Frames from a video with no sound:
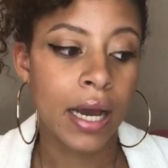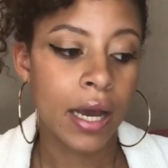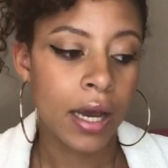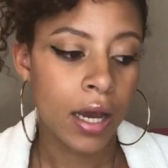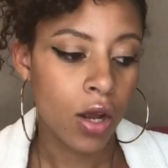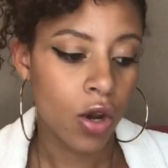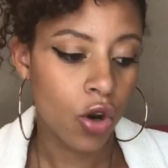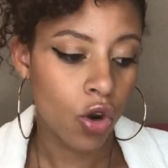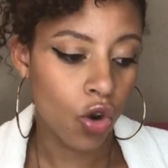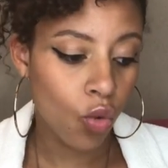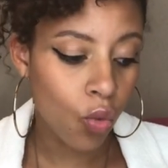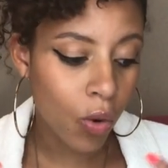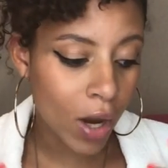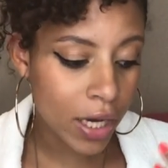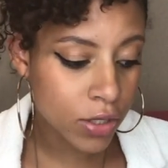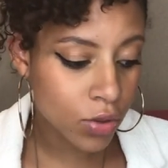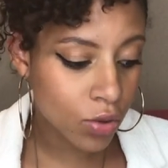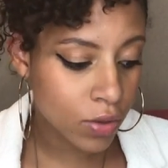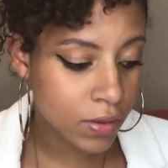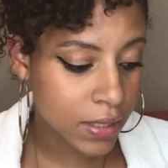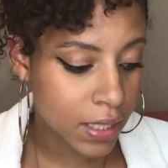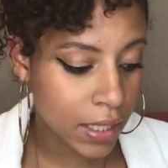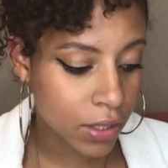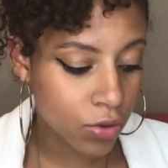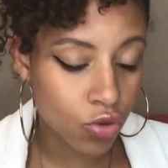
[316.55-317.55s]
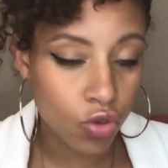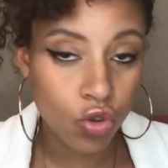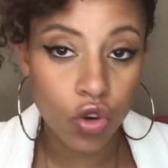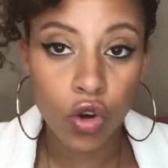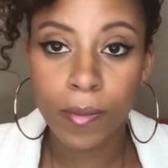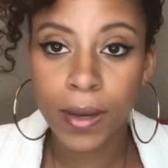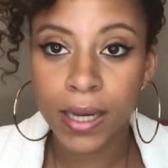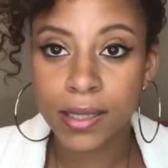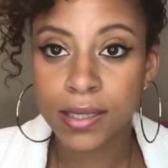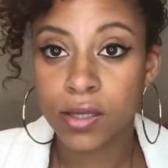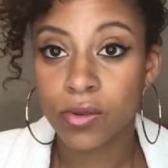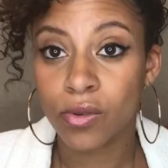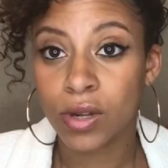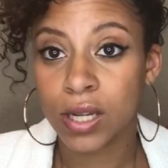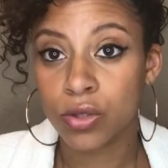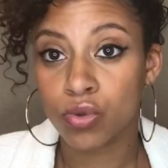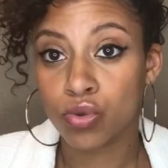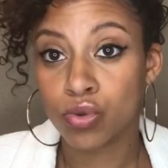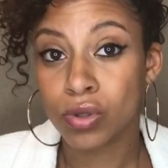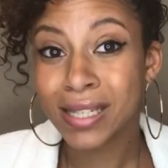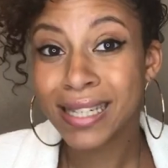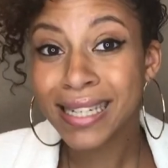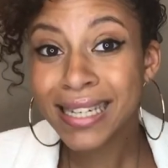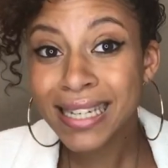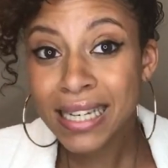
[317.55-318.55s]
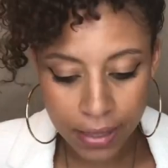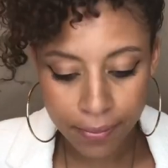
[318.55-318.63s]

loyauté du commerce et de l'industrie,